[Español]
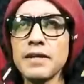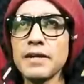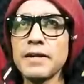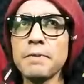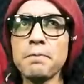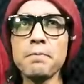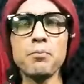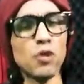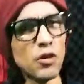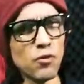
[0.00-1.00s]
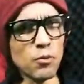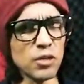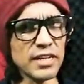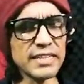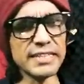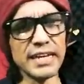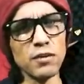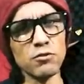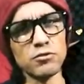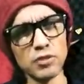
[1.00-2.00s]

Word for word: Em, por ahí fue muy criticado, ¿no?